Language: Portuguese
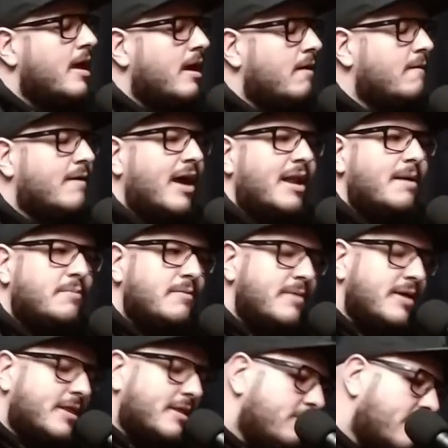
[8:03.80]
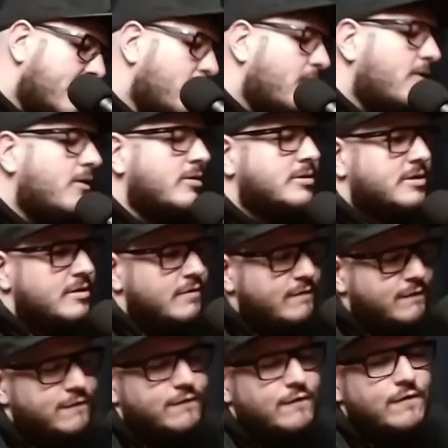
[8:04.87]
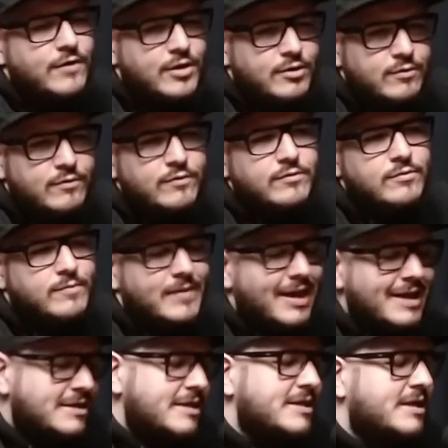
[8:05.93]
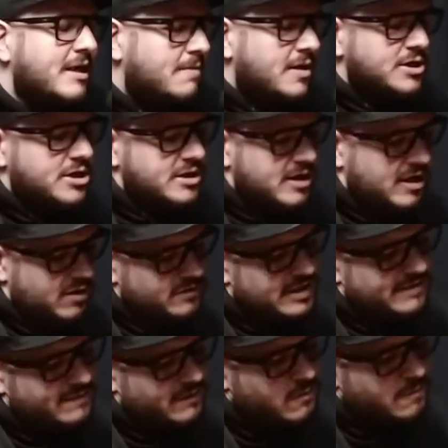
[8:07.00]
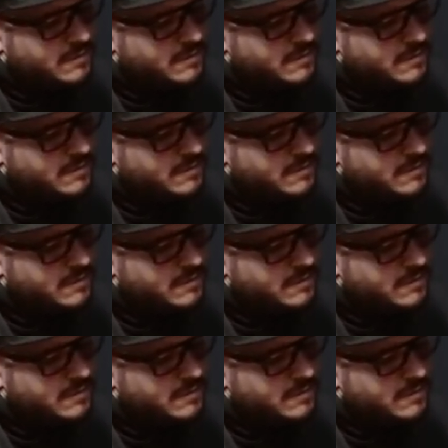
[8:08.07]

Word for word: Ah, o cara prometeu um negócio e não foi tudo. Porque assim, você imagina, eu tava